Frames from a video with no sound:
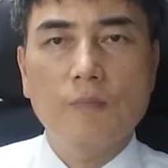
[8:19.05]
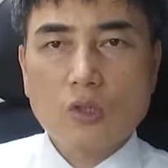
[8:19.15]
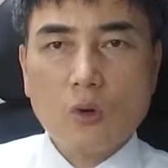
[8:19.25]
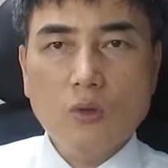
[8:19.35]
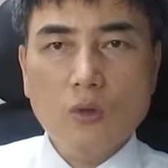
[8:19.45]

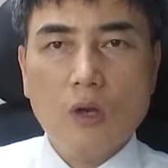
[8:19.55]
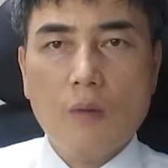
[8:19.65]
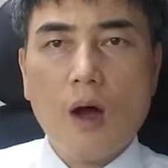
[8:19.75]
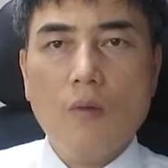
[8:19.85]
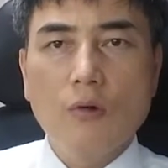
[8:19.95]
성도들의
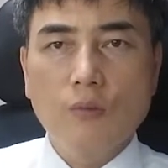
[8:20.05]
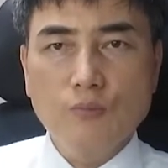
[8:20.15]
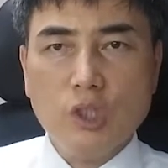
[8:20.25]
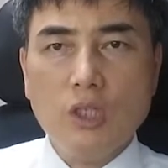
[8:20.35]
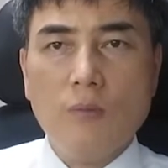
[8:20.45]
마음을
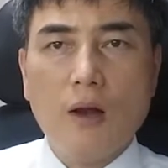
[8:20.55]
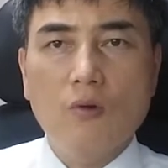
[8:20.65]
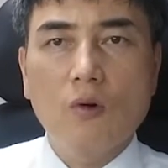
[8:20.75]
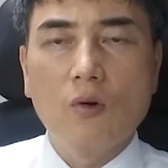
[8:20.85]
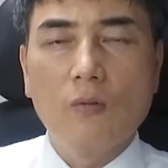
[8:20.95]
훔치지
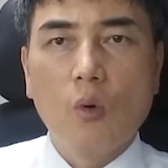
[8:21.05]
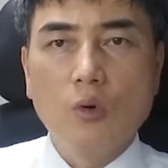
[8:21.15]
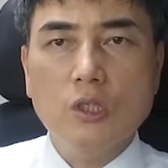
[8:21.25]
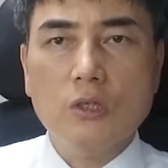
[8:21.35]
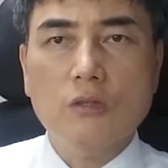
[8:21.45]
말고
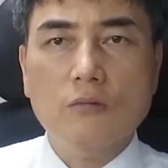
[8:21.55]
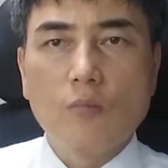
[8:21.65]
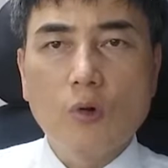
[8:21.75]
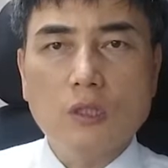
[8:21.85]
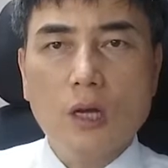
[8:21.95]
오직
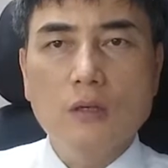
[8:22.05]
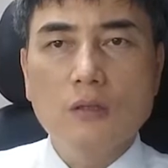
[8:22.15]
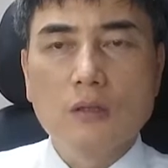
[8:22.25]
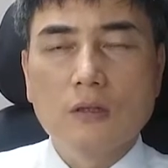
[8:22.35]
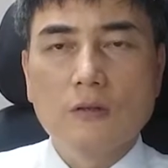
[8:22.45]

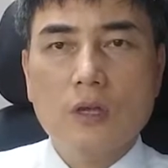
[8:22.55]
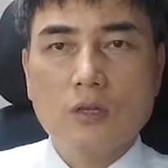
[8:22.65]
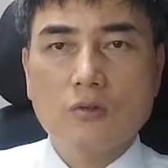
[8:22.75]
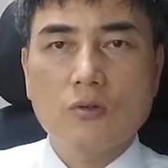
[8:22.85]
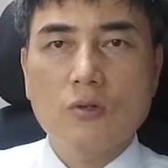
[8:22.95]
목사는
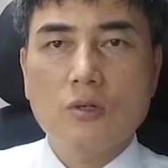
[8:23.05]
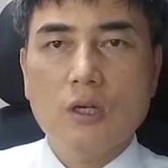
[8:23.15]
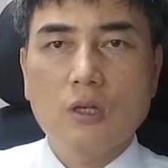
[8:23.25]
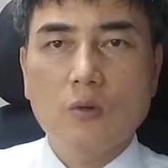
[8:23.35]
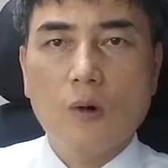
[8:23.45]
예수
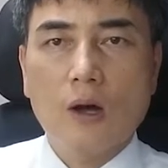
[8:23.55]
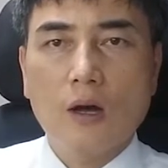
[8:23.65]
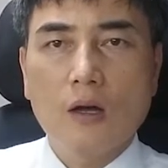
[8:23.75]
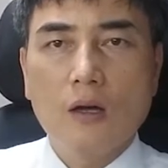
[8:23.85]
그리스도와